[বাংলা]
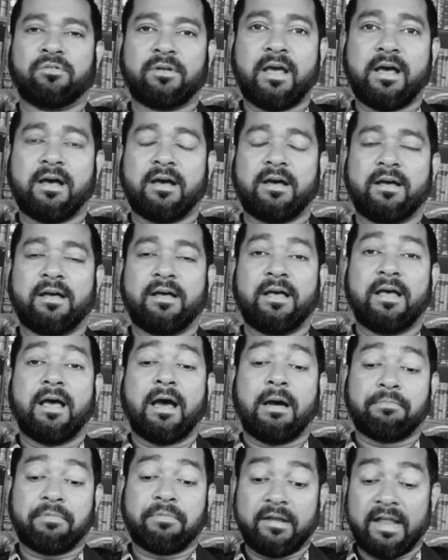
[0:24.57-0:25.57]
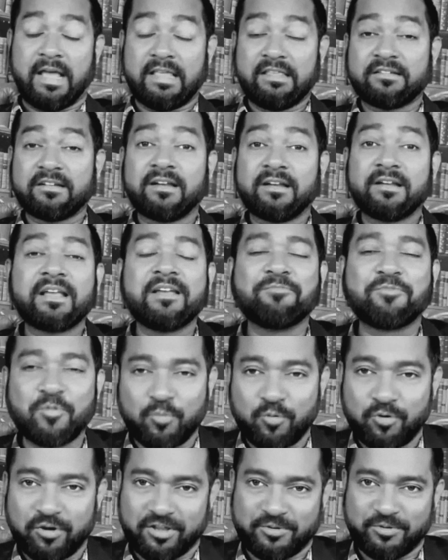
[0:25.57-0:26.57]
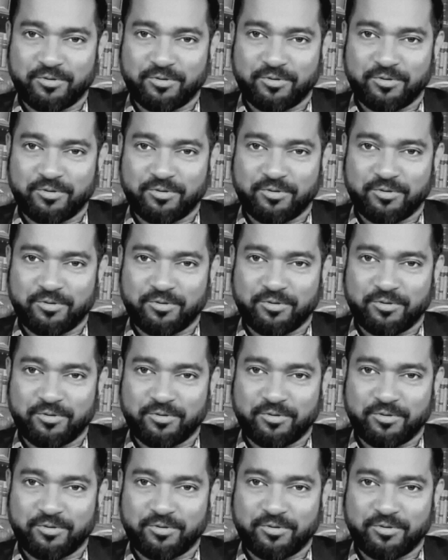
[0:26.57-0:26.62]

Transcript: ডক্টর মুজিবুল হক ওনারা